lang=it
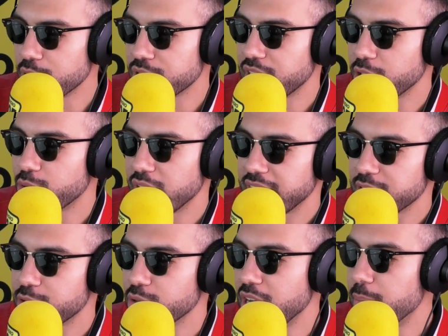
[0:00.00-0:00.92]
ho scritto una
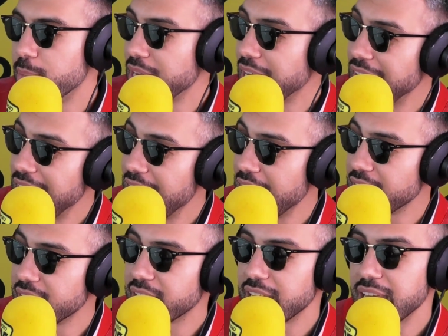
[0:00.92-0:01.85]
canzone per
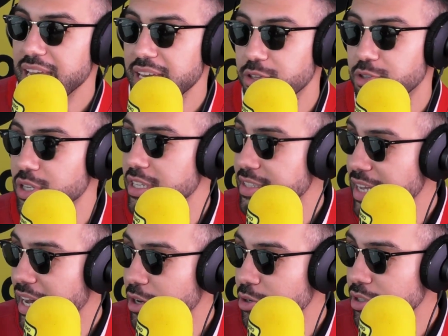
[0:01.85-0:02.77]
lei e
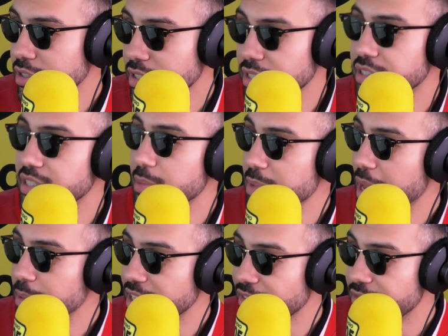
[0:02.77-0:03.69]
Celentano, eh, sì. Se mi
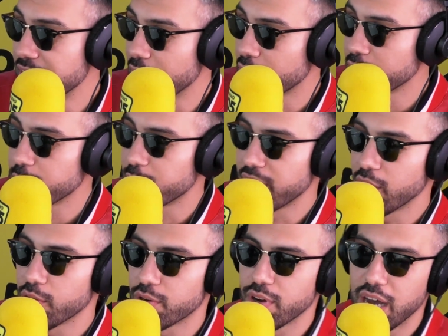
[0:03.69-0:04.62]
ami davvero, per il
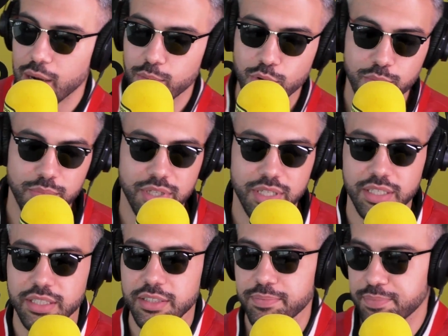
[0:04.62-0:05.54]
loro album
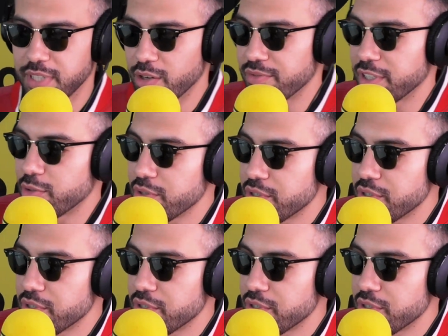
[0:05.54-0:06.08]
uh, che hanno fatto